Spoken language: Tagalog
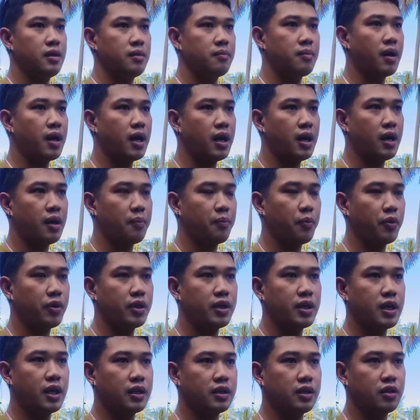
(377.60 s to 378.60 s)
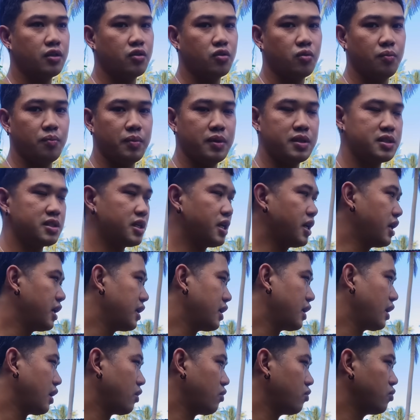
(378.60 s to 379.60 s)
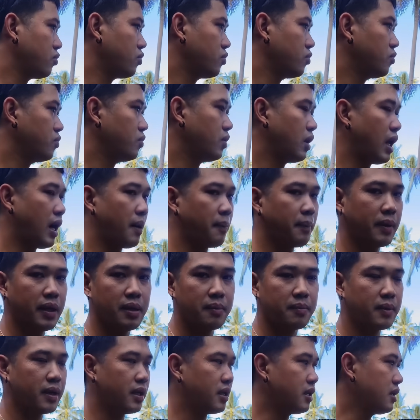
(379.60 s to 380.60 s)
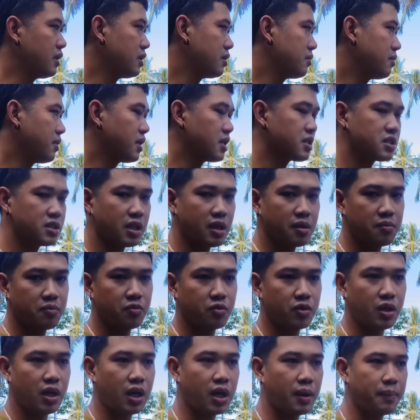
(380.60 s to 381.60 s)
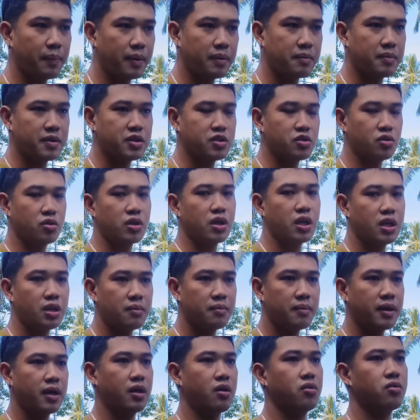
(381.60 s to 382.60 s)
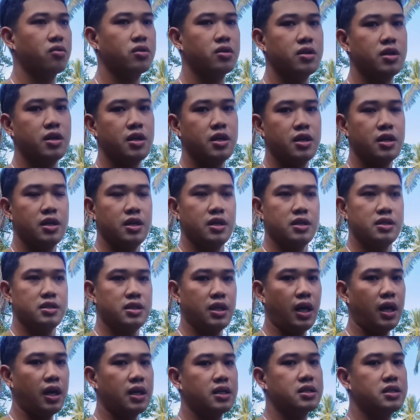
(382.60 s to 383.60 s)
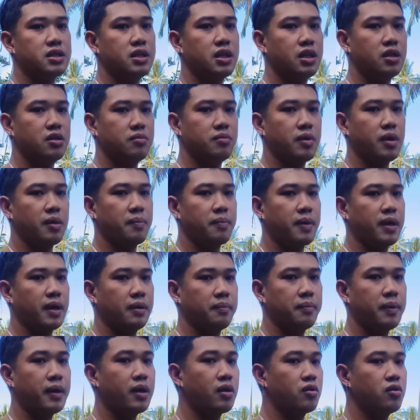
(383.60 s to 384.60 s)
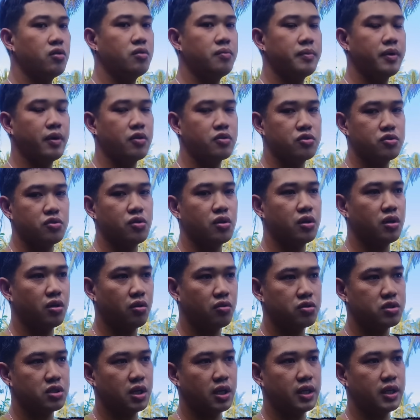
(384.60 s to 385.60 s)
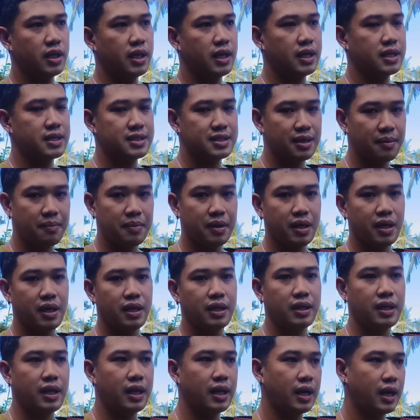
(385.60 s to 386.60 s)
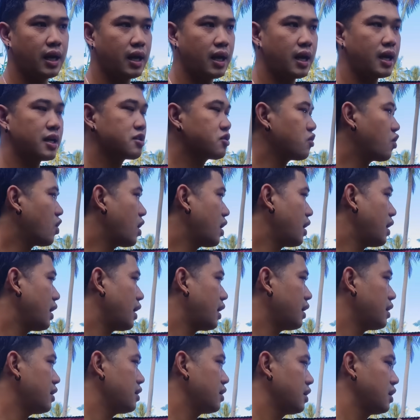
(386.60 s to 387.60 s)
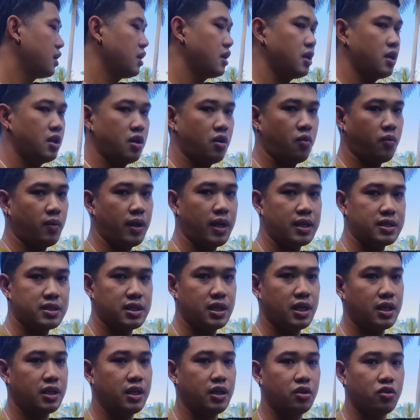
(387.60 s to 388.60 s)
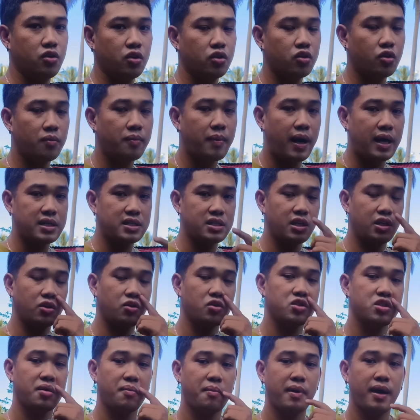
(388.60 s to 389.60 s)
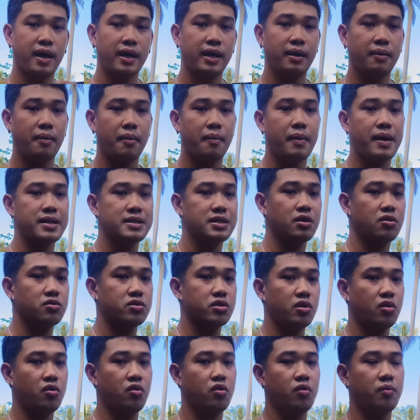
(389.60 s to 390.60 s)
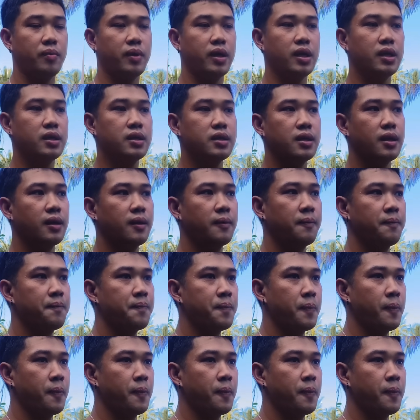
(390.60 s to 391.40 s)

baka pwede nating kumbinsihin na kung wala pa naman, eh, mag-stay muna kapag may sure na na meron, tsaka lang sila lumipat. Pero may gusto rin ako sa kanilang sabihin talaga. Kaso nga lang, wala sila dito. Ito, base ito sa mga nababasa ko sa comment